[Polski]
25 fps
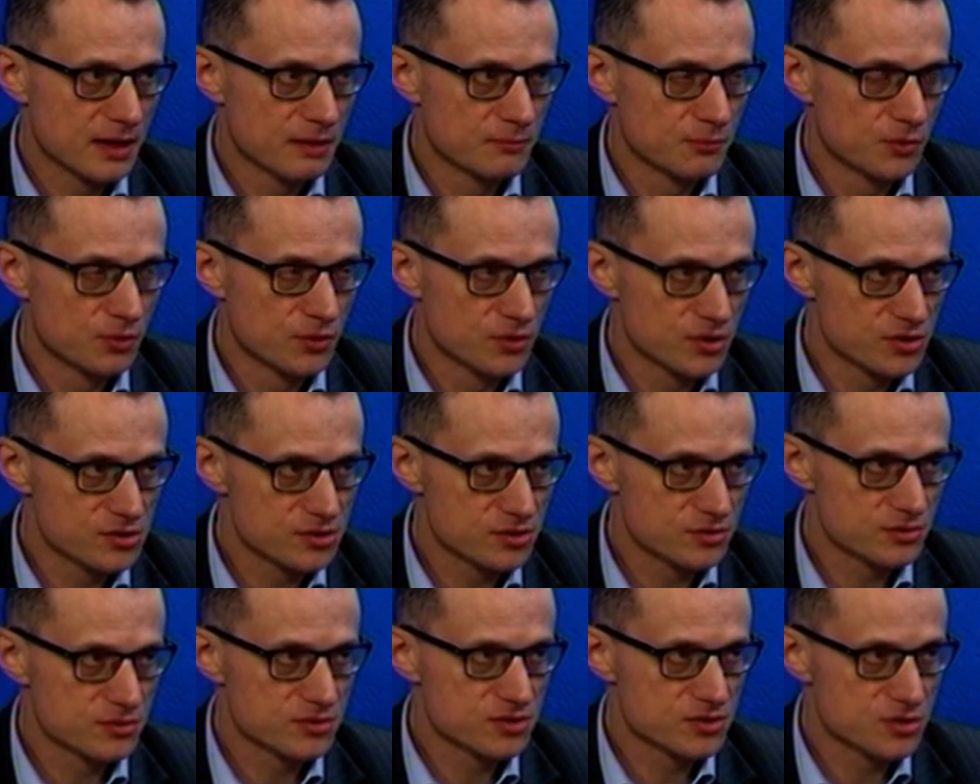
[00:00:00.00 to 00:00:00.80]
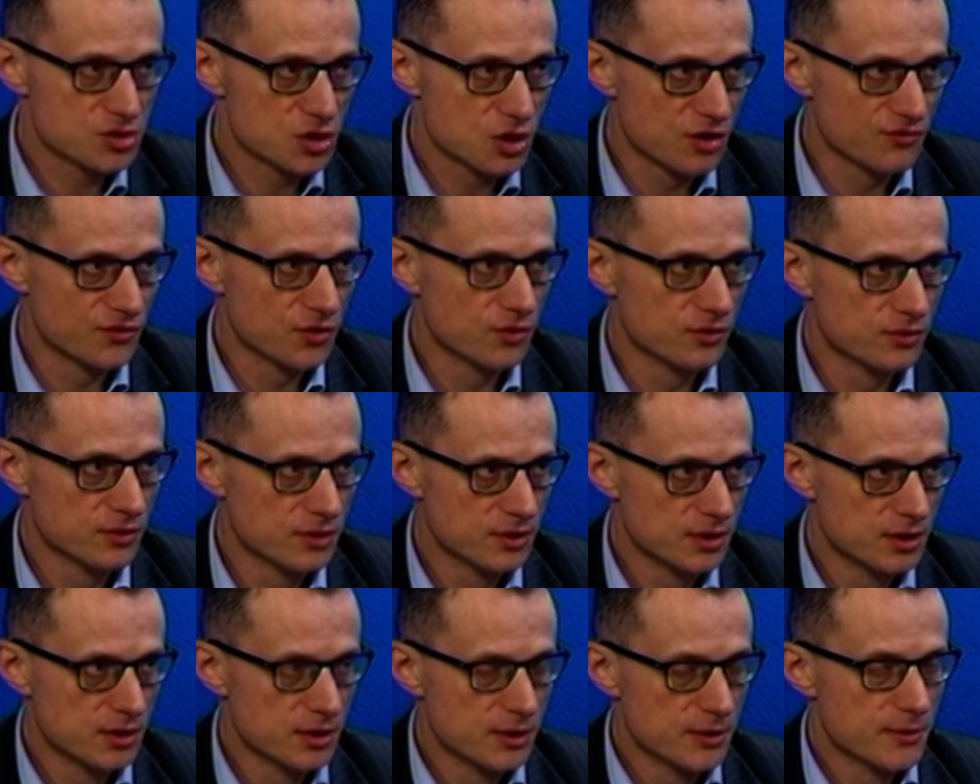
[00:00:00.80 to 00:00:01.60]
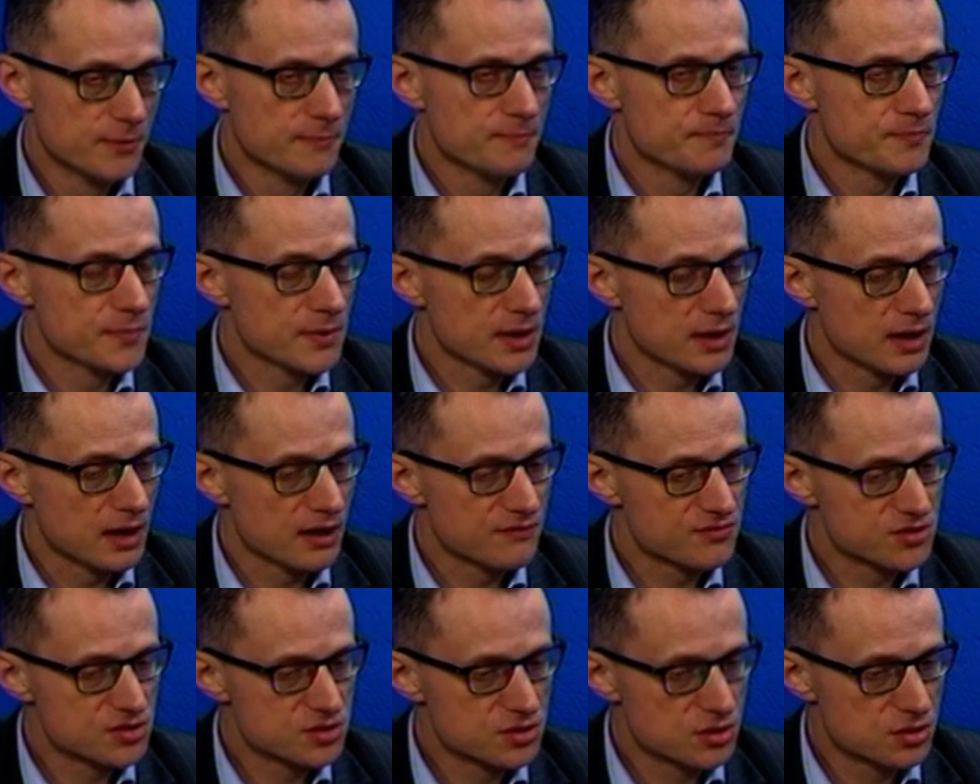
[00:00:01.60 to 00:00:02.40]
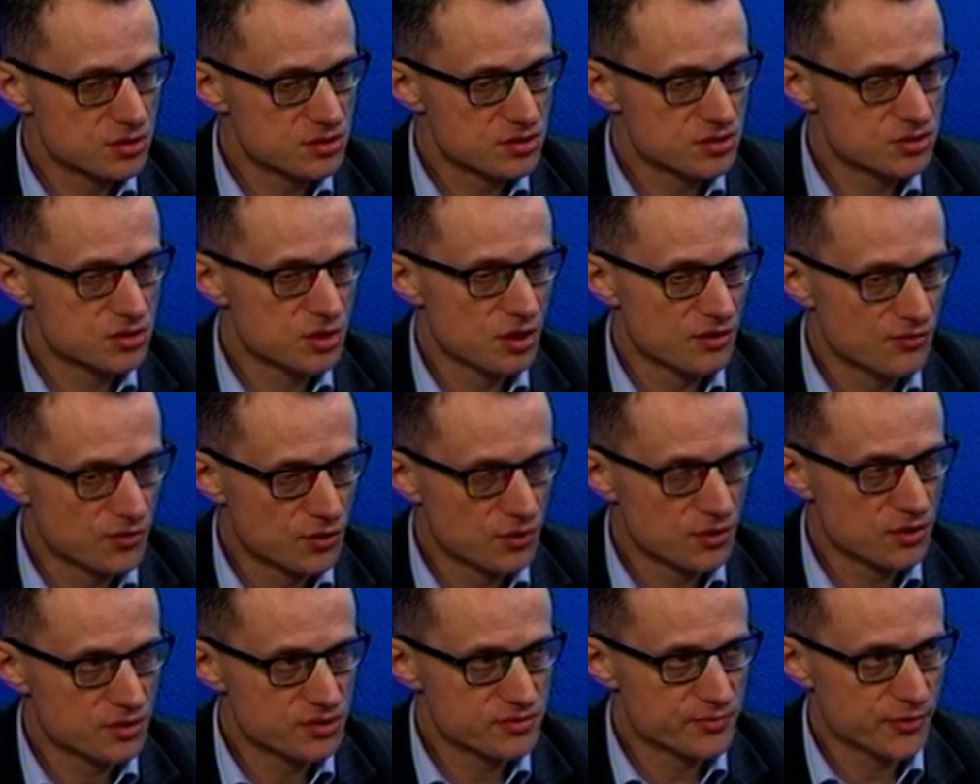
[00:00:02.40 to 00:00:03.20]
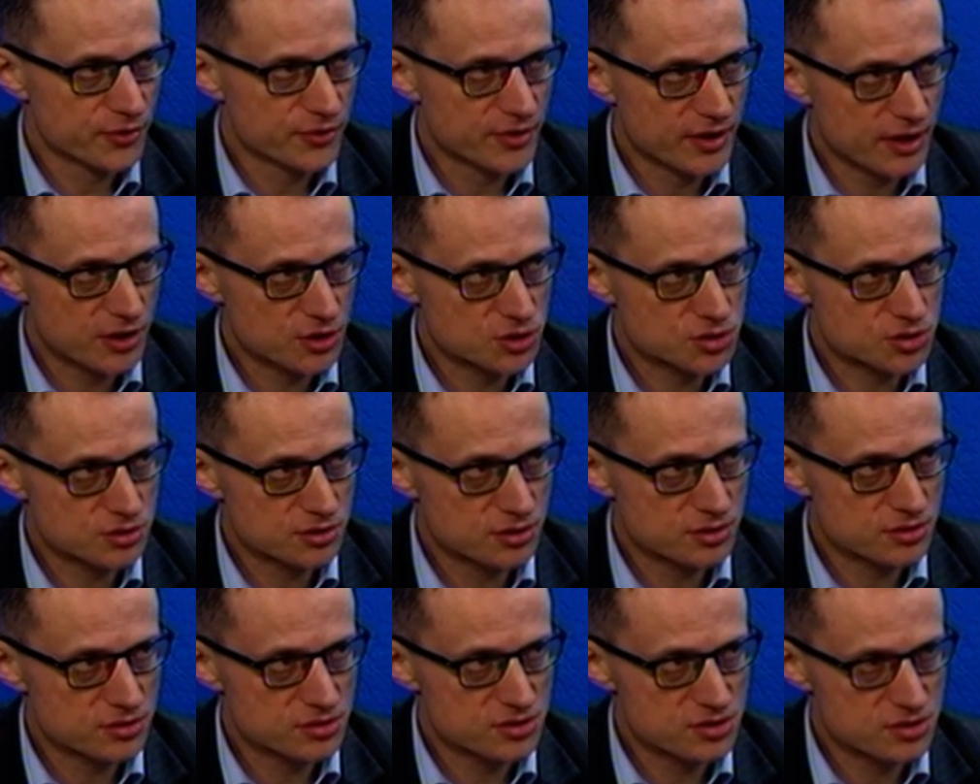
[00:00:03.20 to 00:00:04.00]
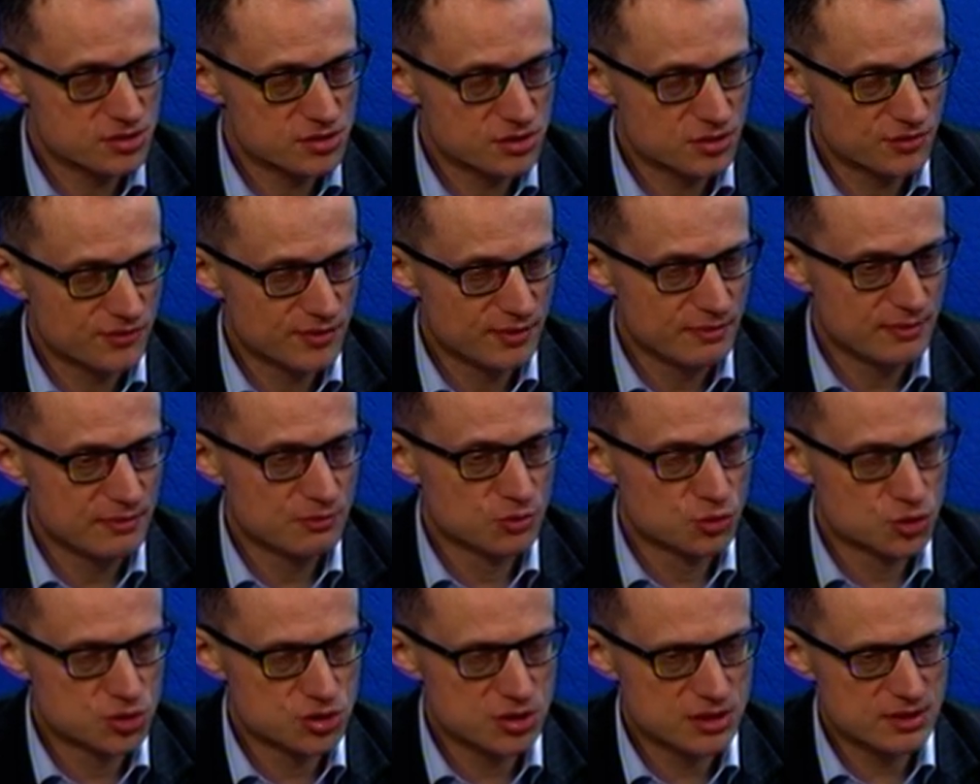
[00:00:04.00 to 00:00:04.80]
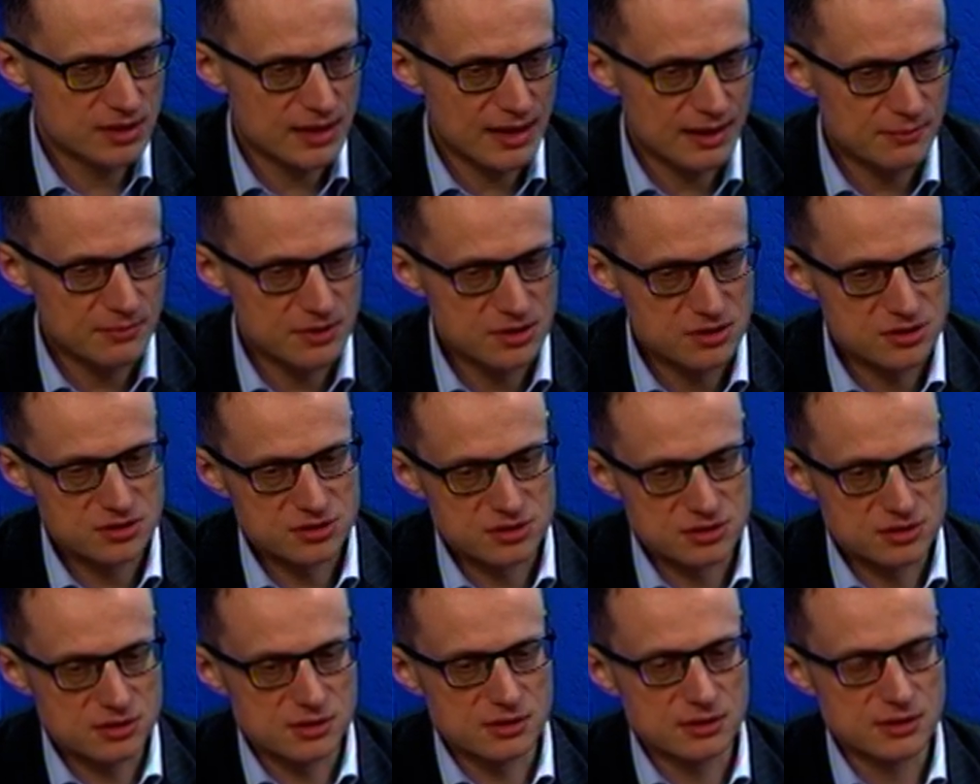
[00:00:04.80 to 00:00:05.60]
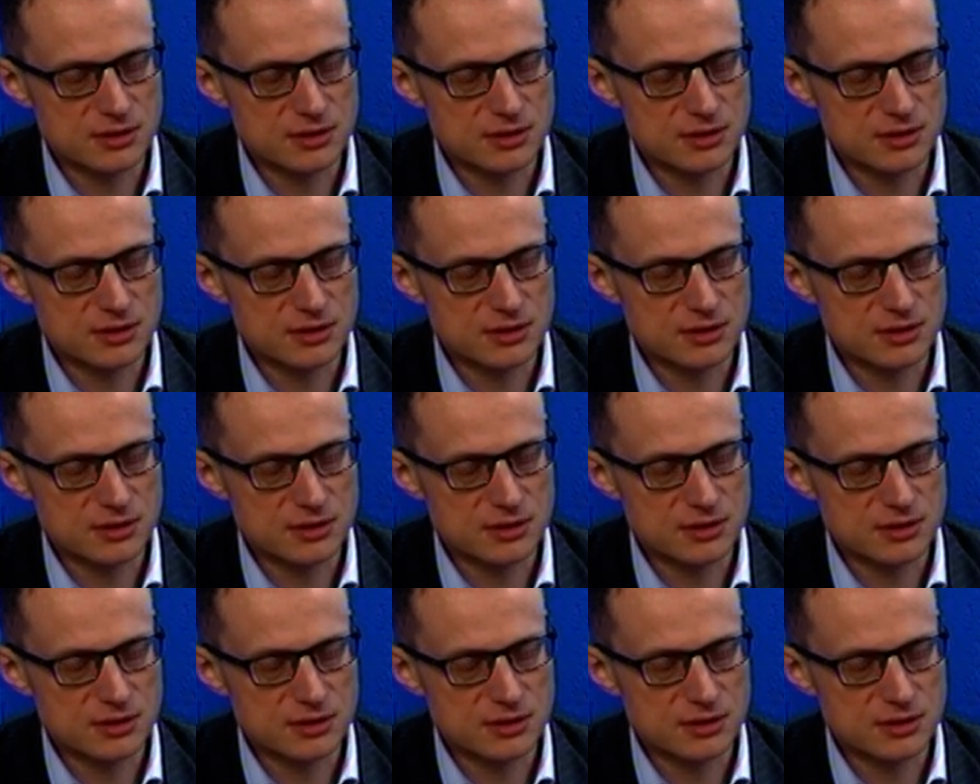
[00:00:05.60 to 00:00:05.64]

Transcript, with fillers: Północą Już zdrową, nie wschodem, zachodem? Tak, zdro, zdrową gospodarczo, ze zdrowymi budżetami, z,